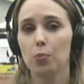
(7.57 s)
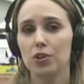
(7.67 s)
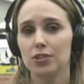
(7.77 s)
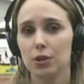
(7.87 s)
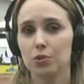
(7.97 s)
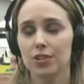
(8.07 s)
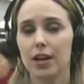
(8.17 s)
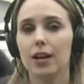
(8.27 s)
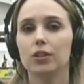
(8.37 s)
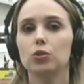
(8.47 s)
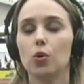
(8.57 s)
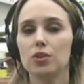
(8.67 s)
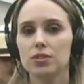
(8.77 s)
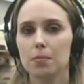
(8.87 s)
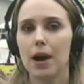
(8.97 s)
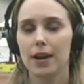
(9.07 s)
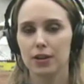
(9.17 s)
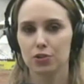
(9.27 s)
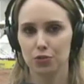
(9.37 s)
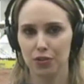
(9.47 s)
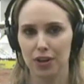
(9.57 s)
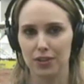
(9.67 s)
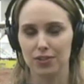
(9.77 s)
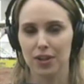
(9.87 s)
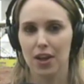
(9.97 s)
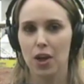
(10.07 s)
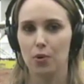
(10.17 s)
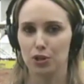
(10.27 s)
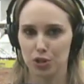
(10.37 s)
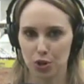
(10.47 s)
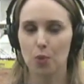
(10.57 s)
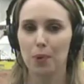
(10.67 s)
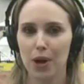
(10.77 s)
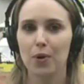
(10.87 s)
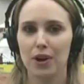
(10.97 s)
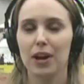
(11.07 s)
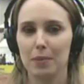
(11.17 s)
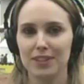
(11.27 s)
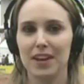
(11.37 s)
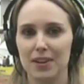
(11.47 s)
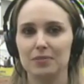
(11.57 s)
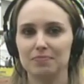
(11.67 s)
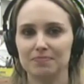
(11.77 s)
pode degustar 14 marcas diferentes. É o que a gente acompanha agora na matéria.